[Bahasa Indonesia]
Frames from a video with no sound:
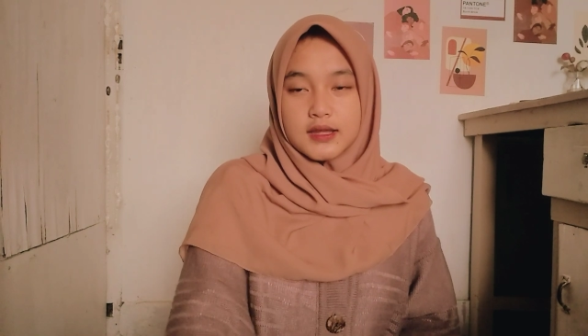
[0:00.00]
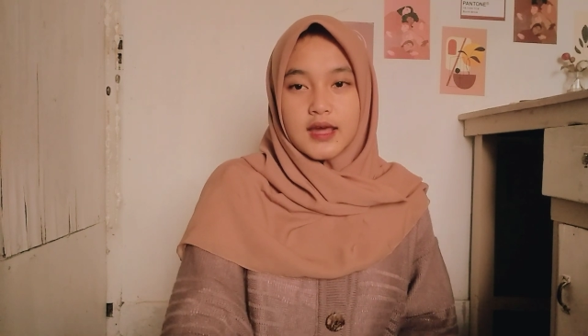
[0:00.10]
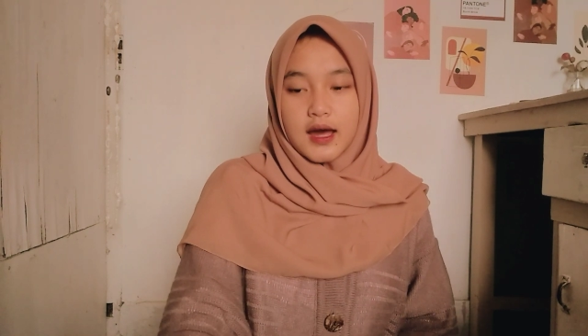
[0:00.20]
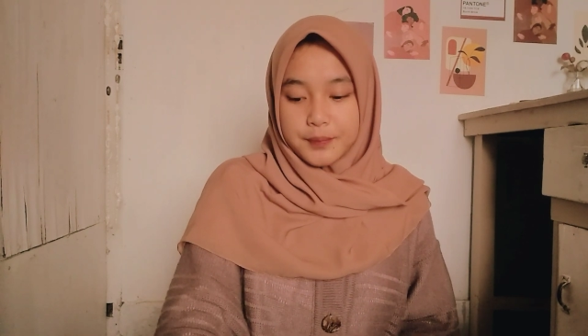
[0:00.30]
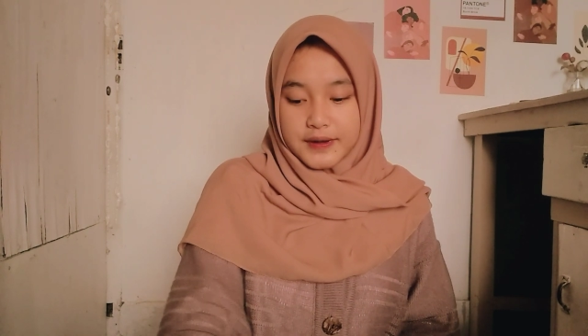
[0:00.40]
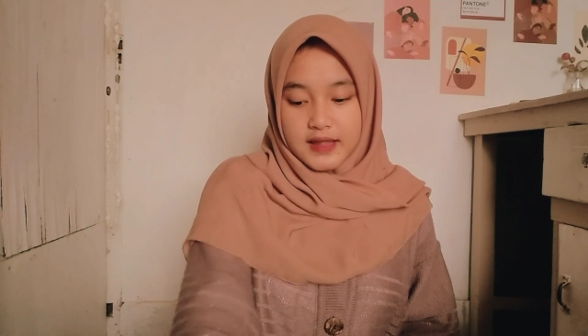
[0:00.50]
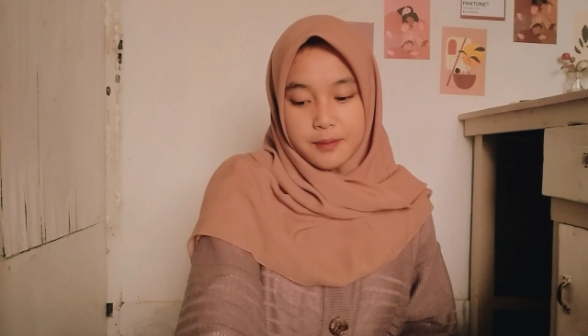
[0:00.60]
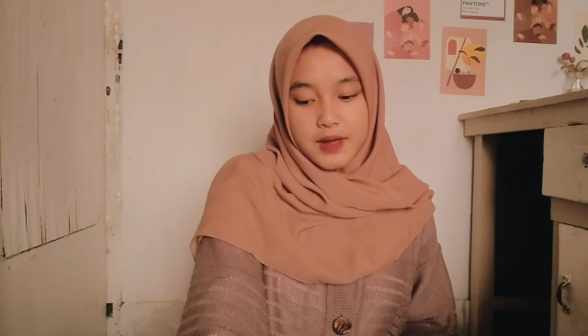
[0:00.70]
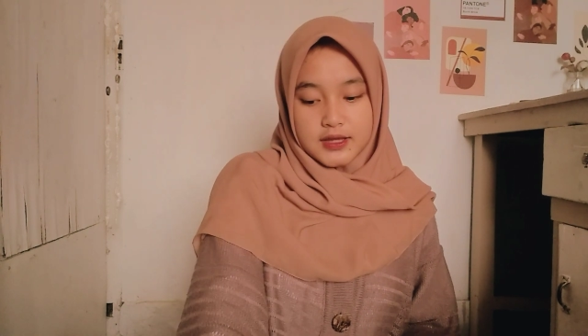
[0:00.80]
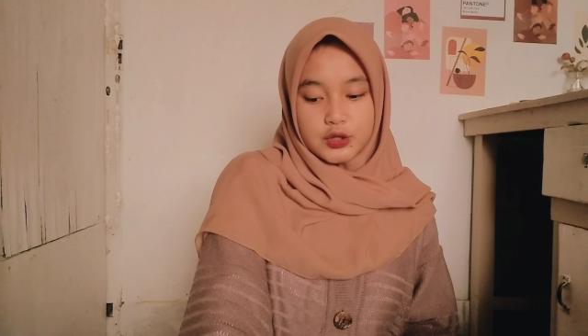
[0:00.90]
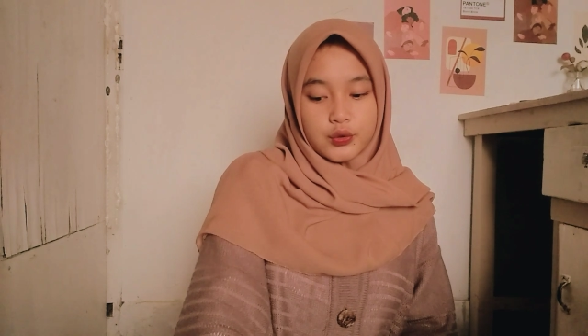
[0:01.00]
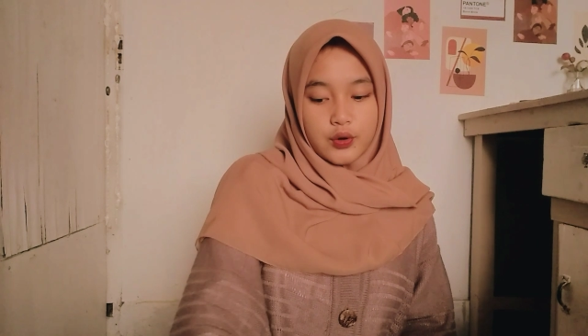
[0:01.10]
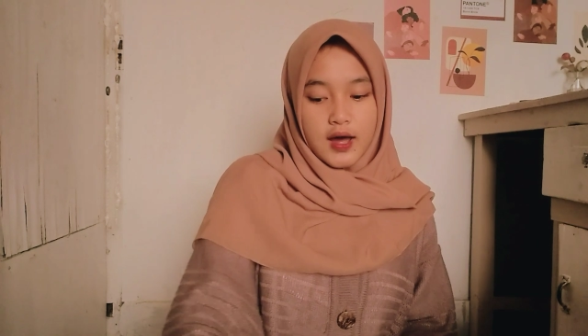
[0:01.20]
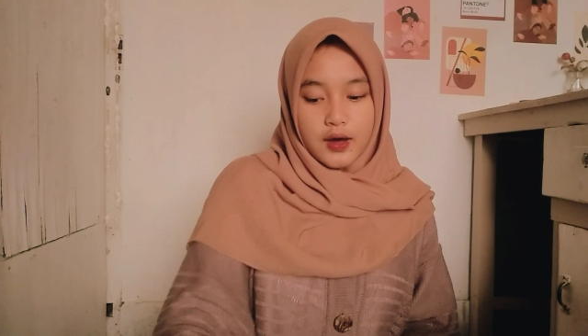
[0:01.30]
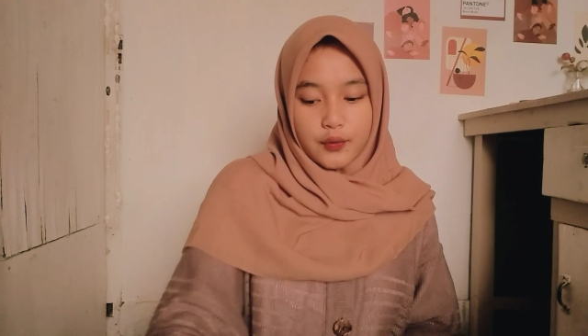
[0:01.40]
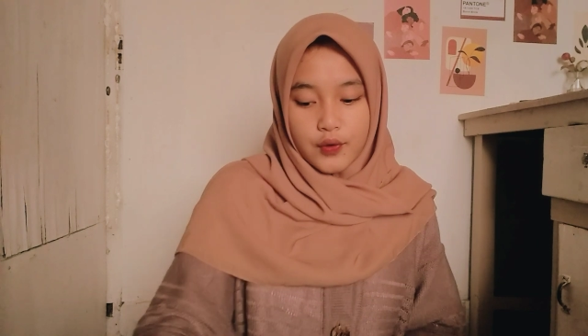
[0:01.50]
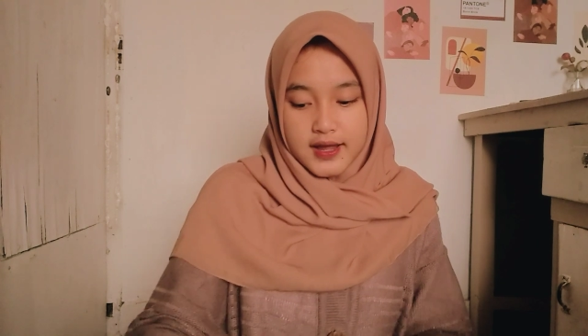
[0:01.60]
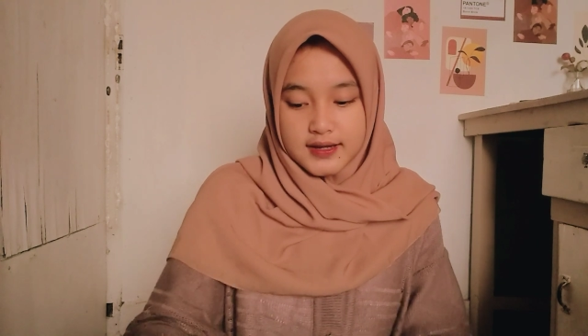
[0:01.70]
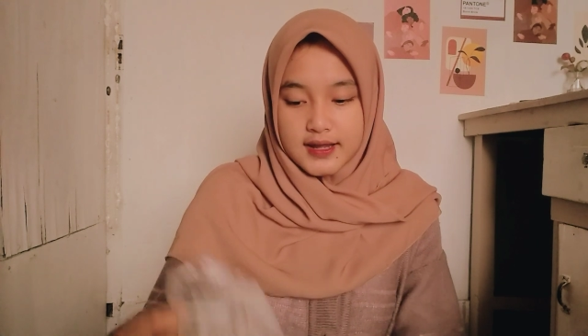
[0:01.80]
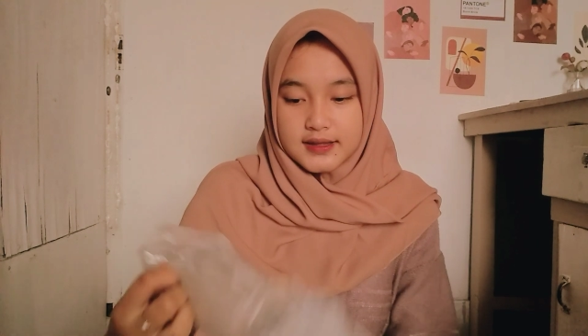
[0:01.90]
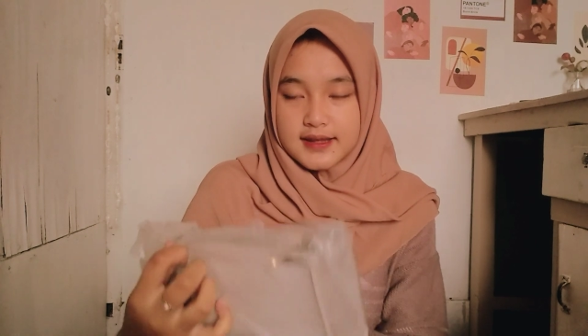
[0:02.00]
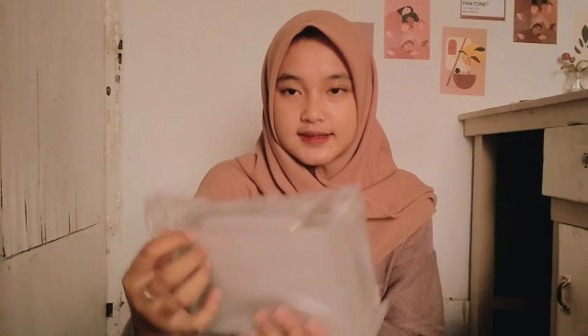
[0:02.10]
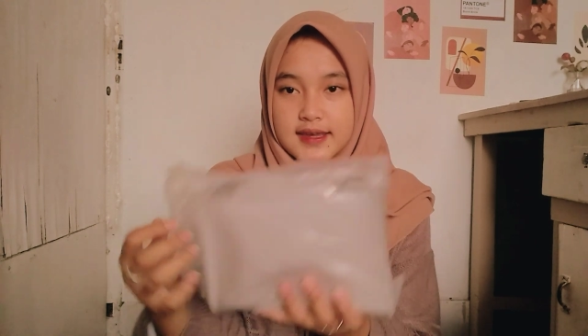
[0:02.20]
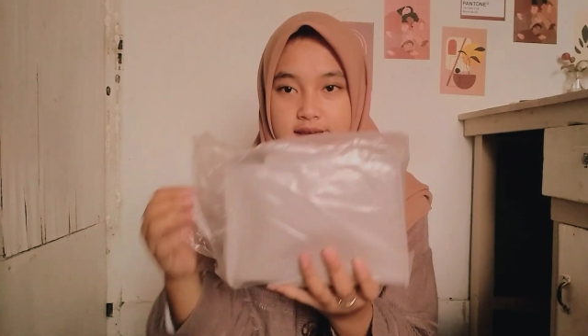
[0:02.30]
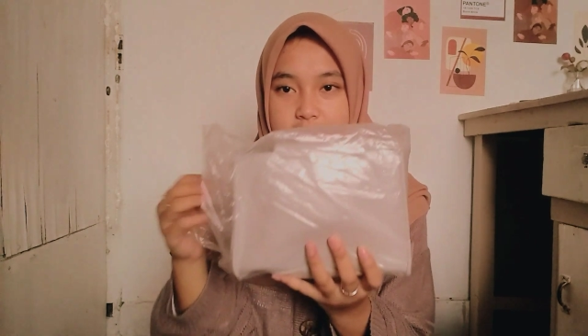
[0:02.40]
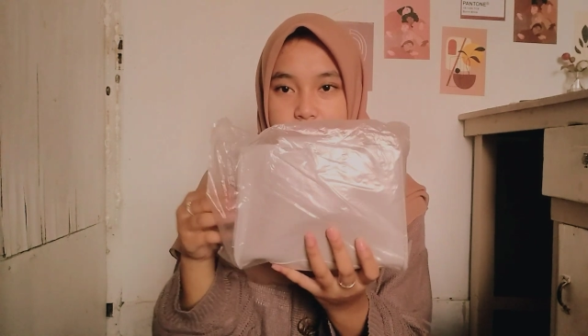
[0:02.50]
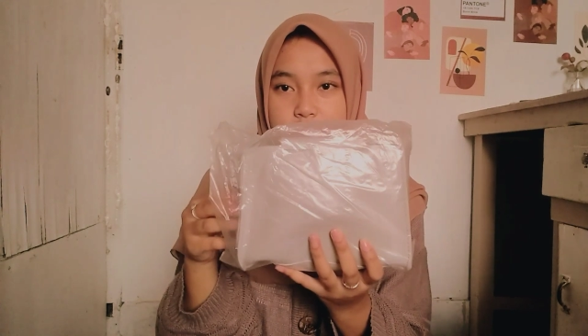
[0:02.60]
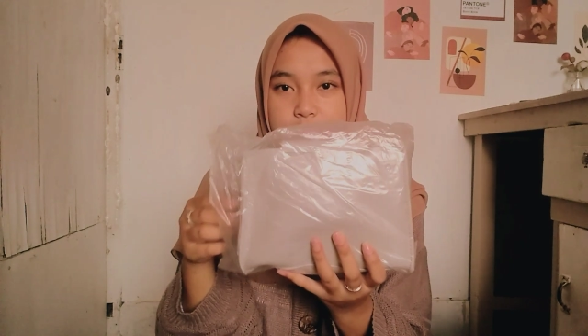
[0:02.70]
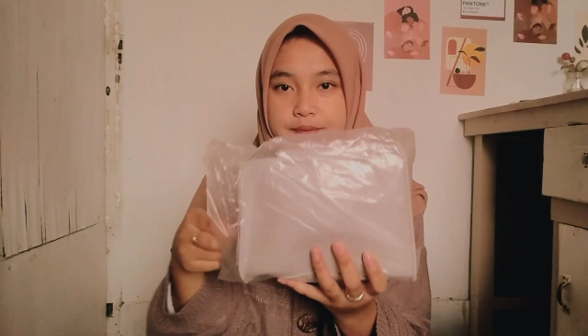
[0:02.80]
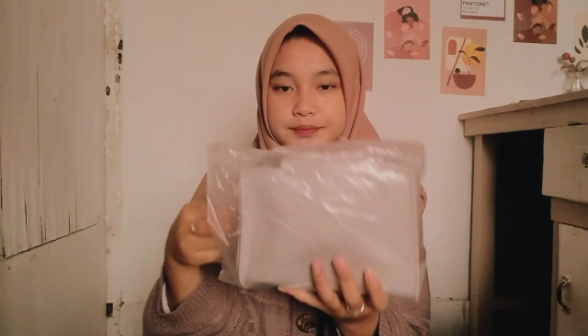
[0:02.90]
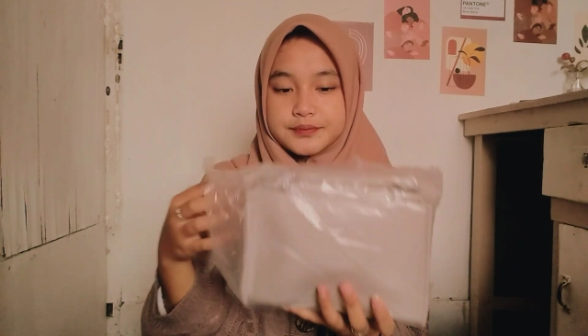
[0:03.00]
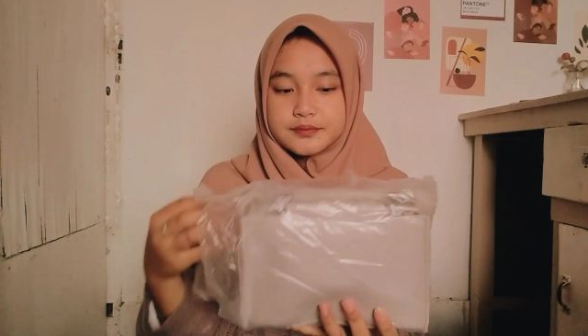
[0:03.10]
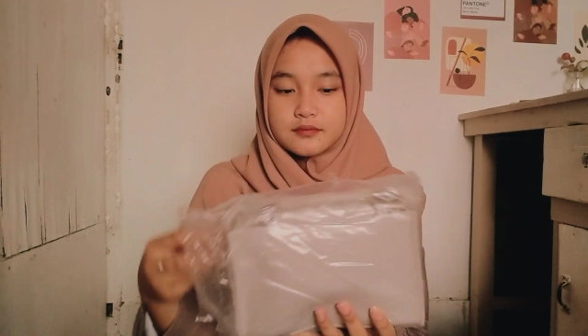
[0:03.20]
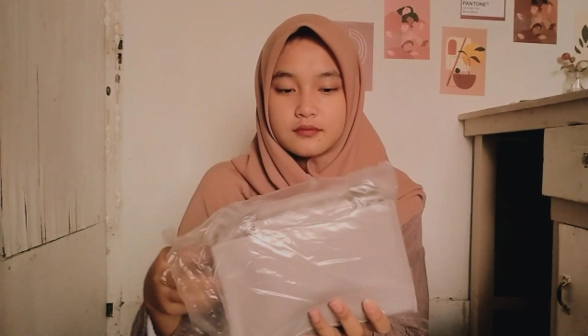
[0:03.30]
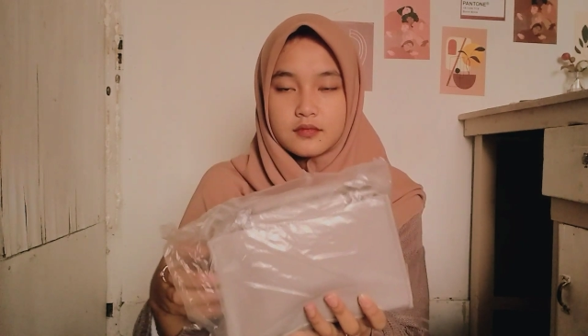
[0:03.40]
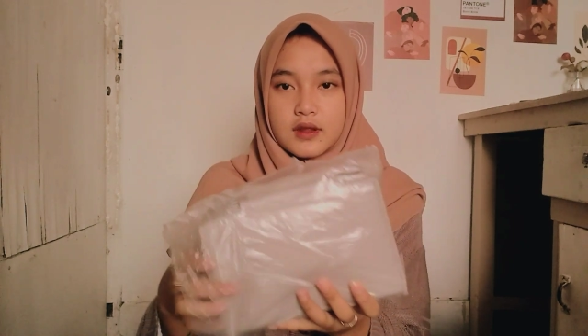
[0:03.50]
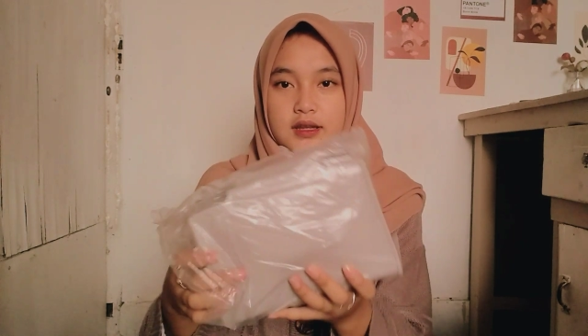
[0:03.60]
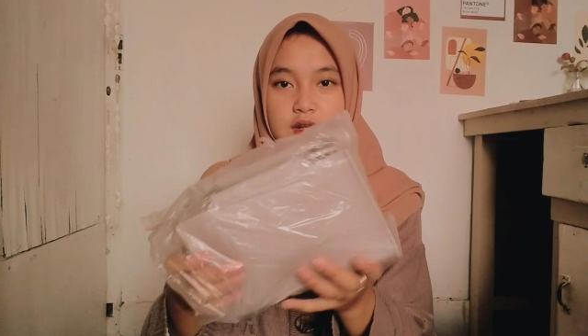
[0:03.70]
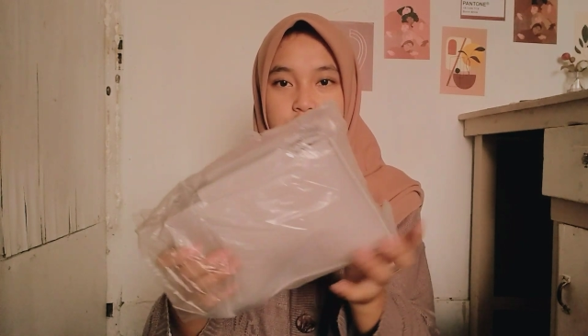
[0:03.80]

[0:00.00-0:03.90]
Yang pertama itu aku ada tas kayak gini. Ini